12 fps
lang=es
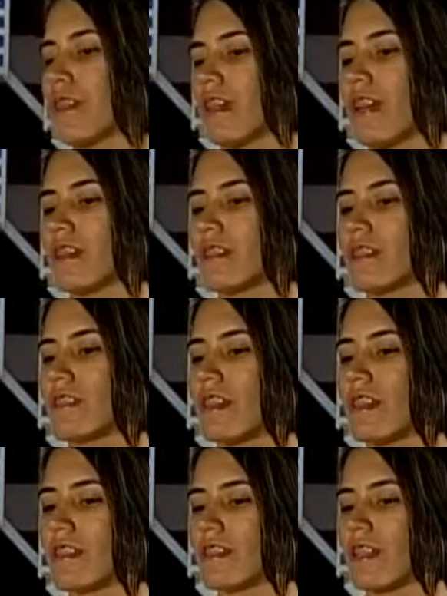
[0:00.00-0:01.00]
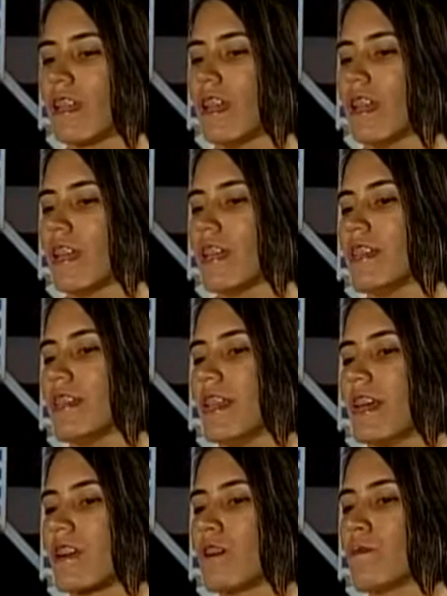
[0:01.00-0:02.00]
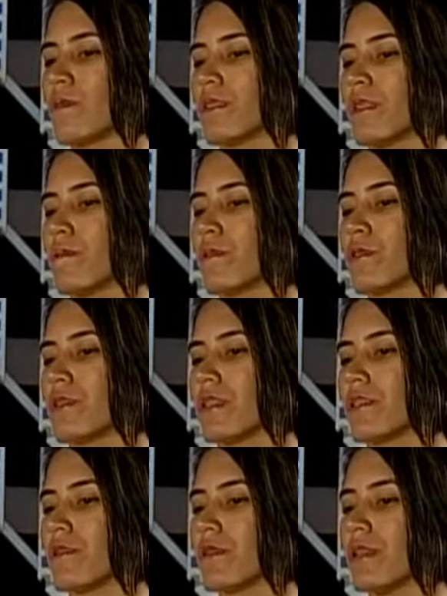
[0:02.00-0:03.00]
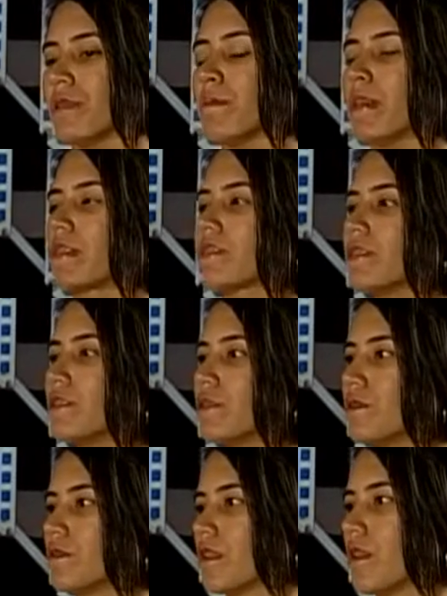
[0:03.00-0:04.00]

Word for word: que haces es generar como ese proceso de inmersión.